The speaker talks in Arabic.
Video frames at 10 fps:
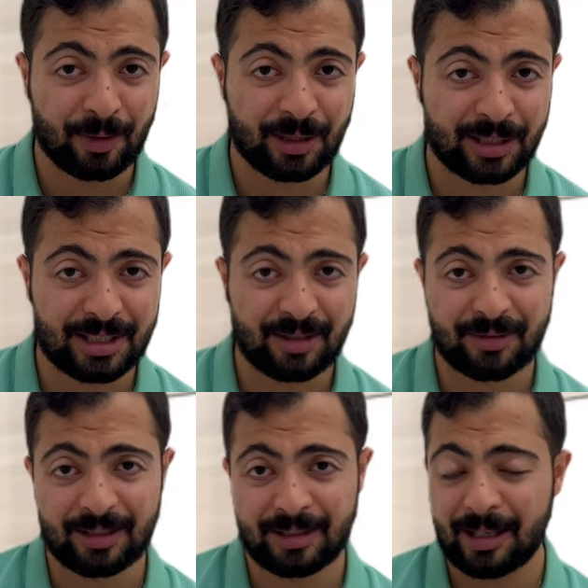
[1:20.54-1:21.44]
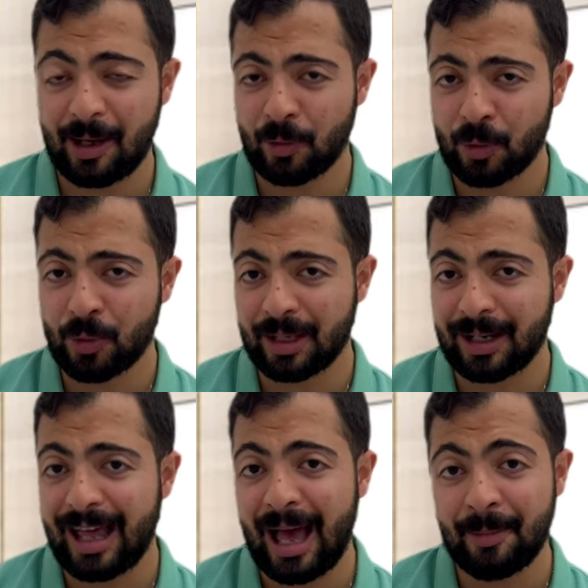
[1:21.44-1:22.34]
ممكن تستفيد
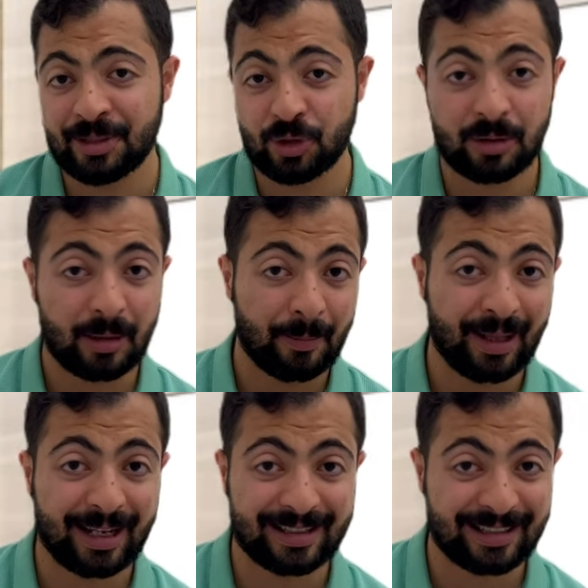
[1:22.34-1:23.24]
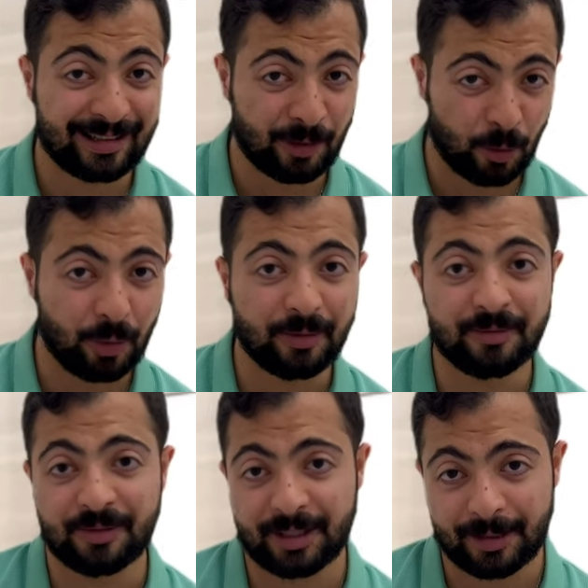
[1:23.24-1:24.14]
جوجل امازون بلانتير
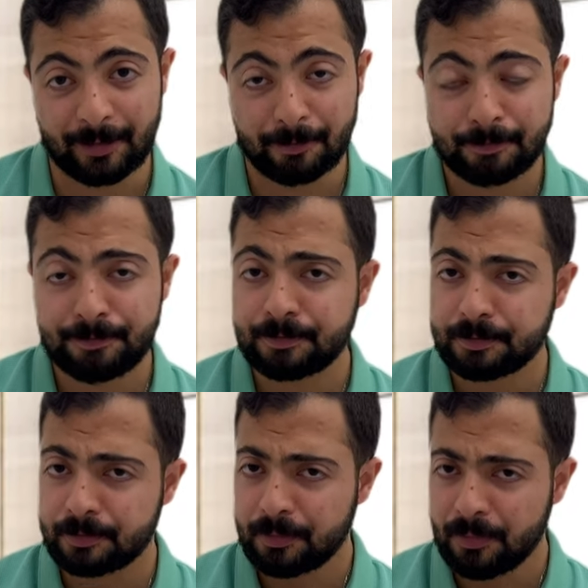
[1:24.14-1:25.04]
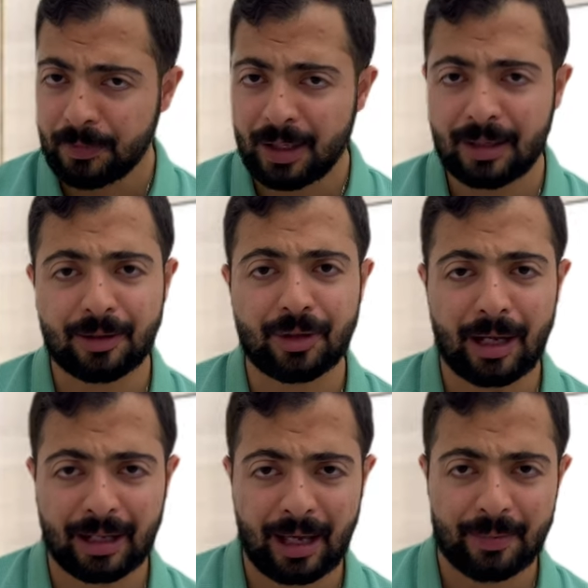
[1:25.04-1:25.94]
وانفيديا القطاع
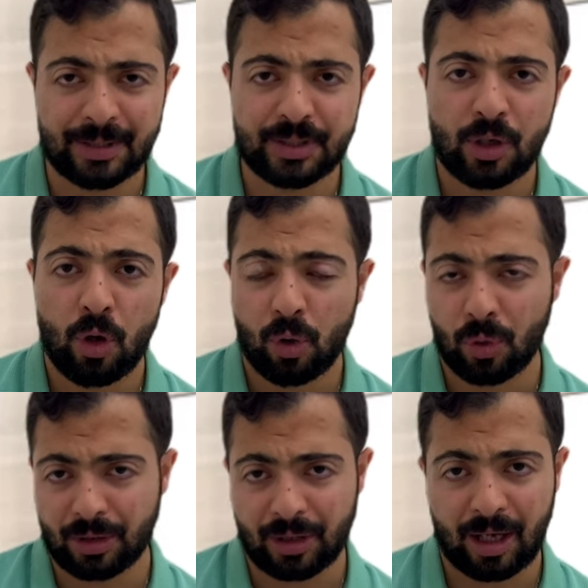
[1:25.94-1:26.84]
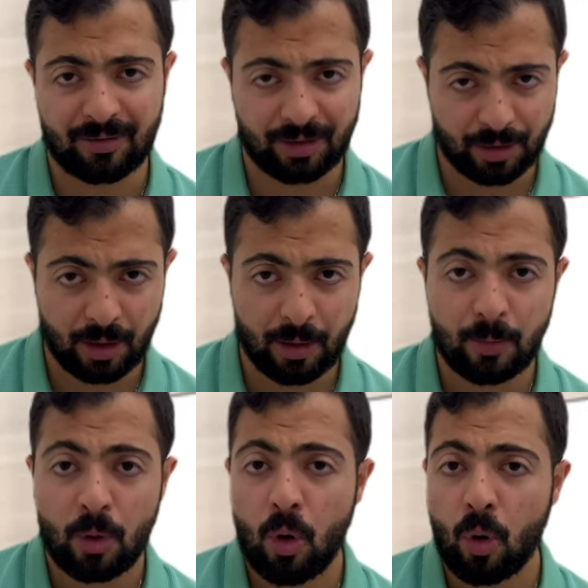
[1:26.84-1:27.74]
الخامس قطاع الفضاء
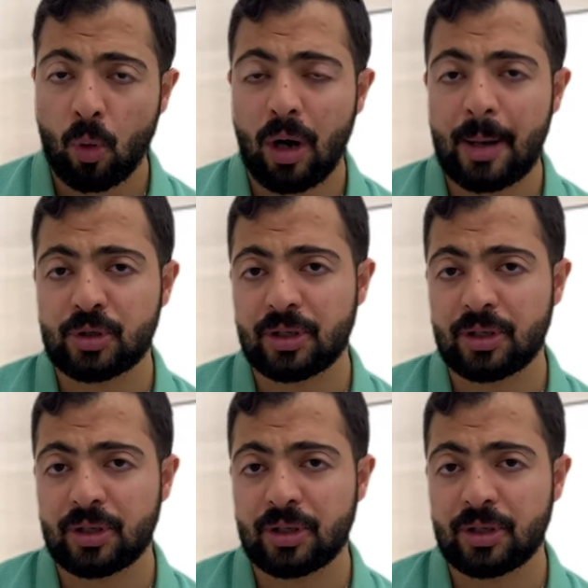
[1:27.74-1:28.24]
واهم